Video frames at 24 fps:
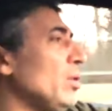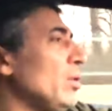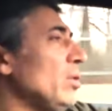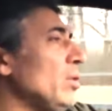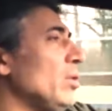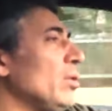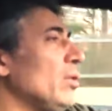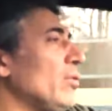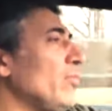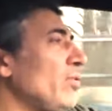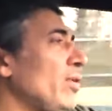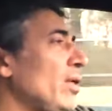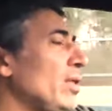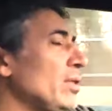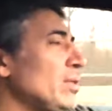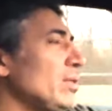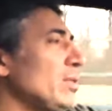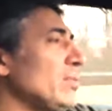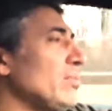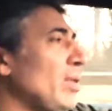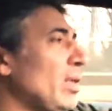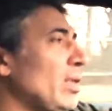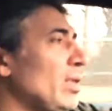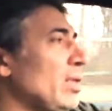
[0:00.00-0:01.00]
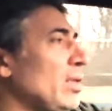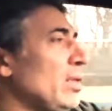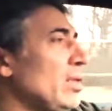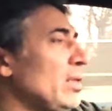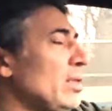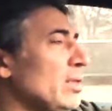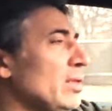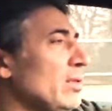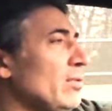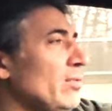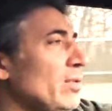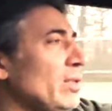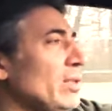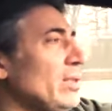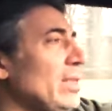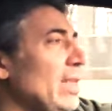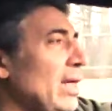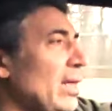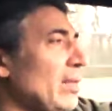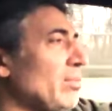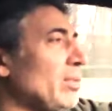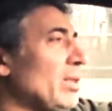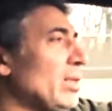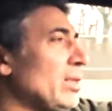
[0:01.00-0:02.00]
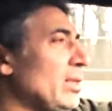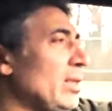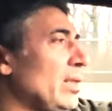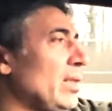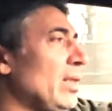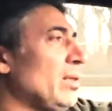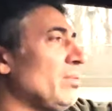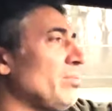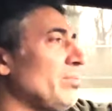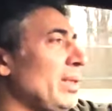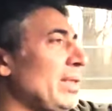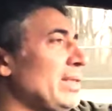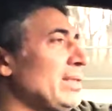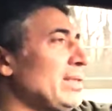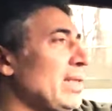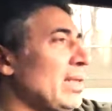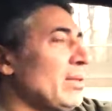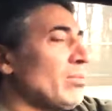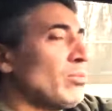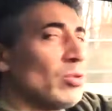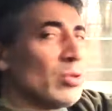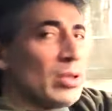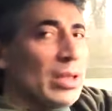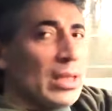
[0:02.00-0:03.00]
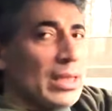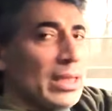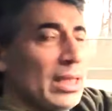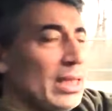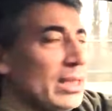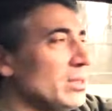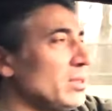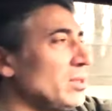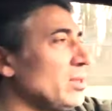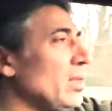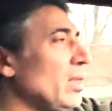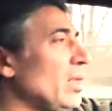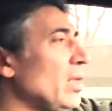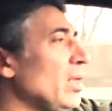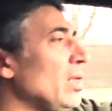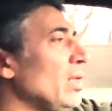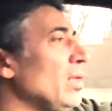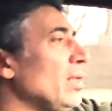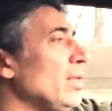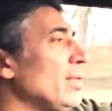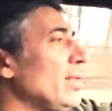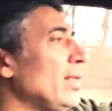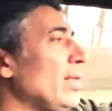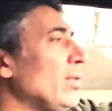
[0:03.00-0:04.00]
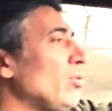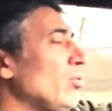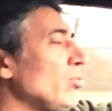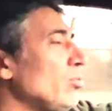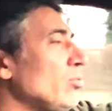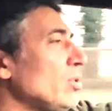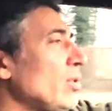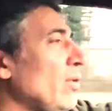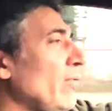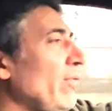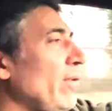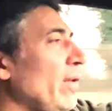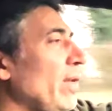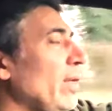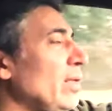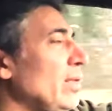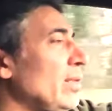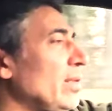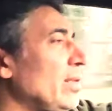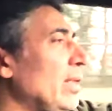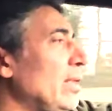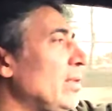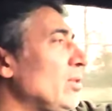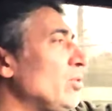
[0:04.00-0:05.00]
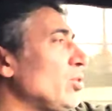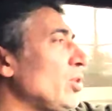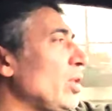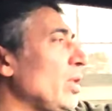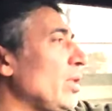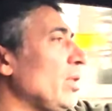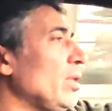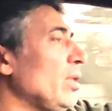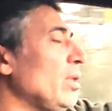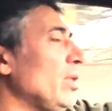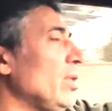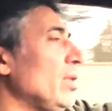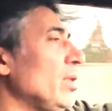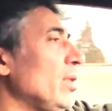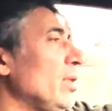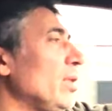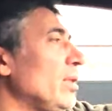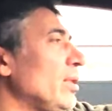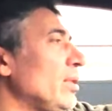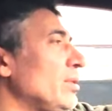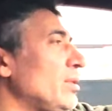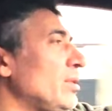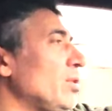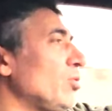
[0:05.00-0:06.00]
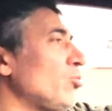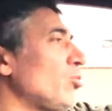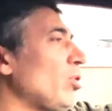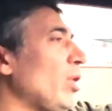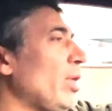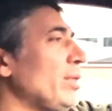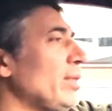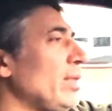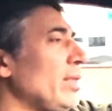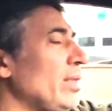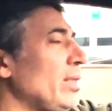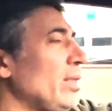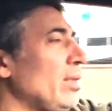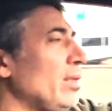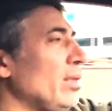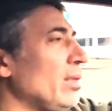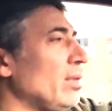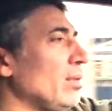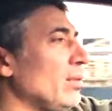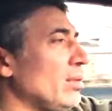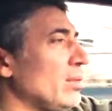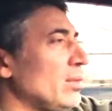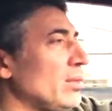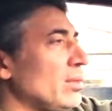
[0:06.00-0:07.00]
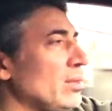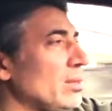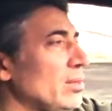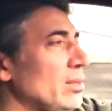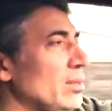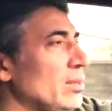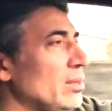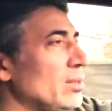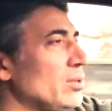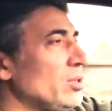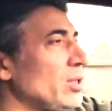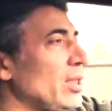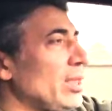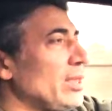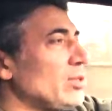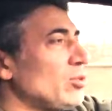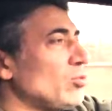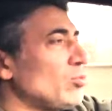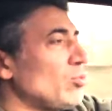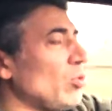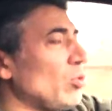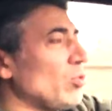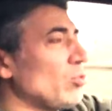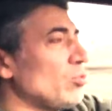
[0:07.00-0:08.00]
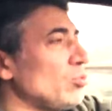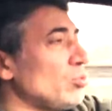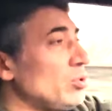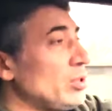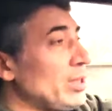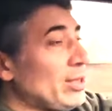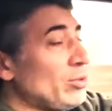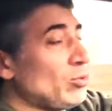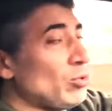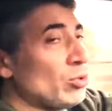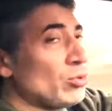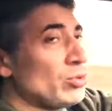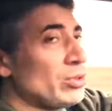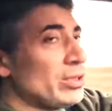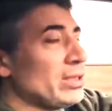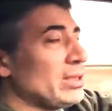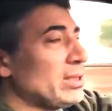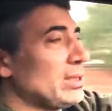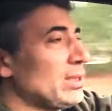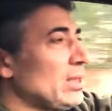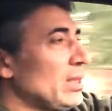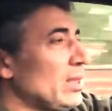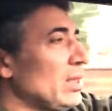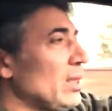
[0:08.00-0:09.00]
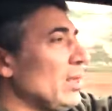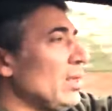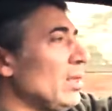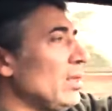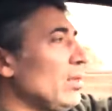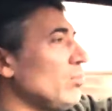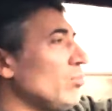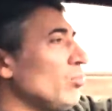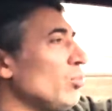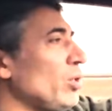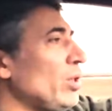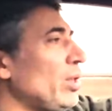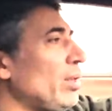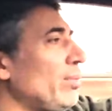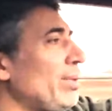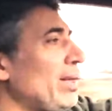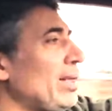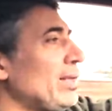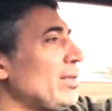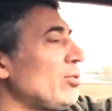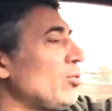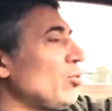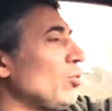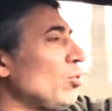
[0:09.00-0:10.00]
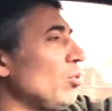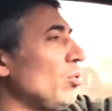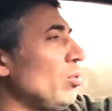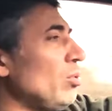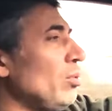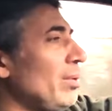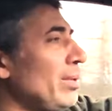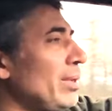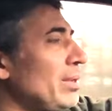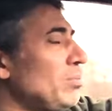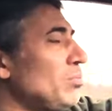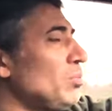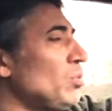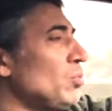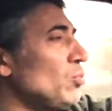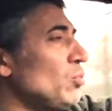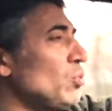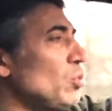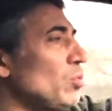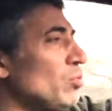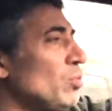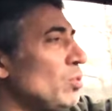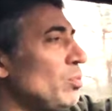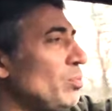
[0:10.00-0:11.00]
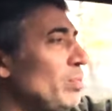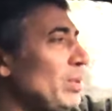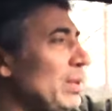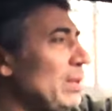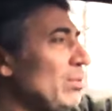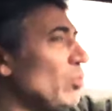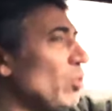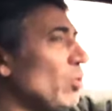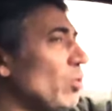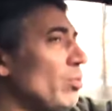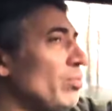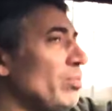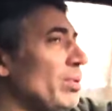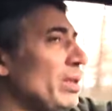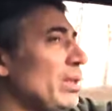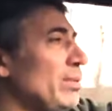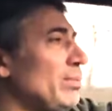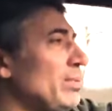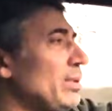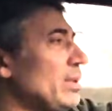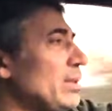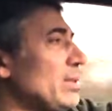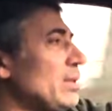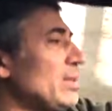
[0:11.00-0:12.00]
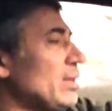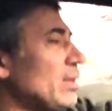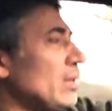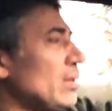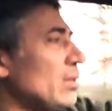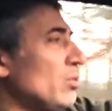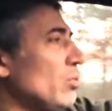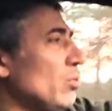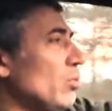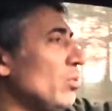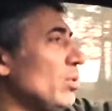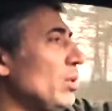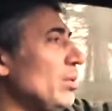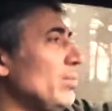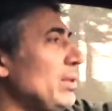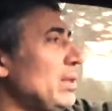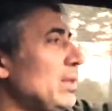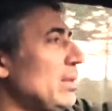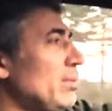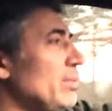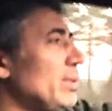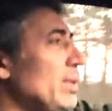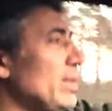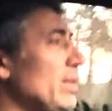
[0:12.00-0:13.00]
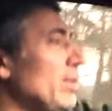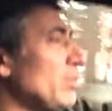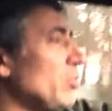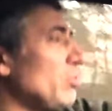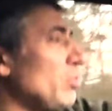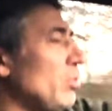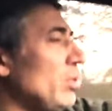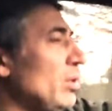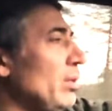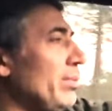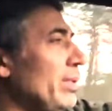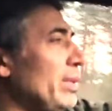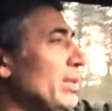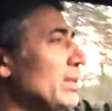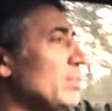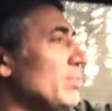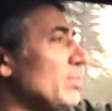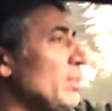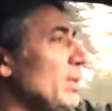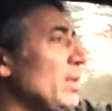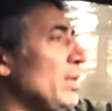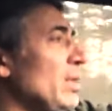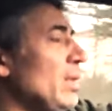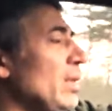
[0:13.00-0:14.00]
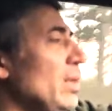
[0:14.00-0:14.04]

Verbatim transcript: e, Fransız markaları ve diğer markalar benzer modeller işte Renault'un Rafale'i gelecek. E, Citroen'de yine e, CX4, C4X'i buraya belki konulamak mümkün mü bilmiyorum. Birebir konulabilir mi yerine konulamaz mı?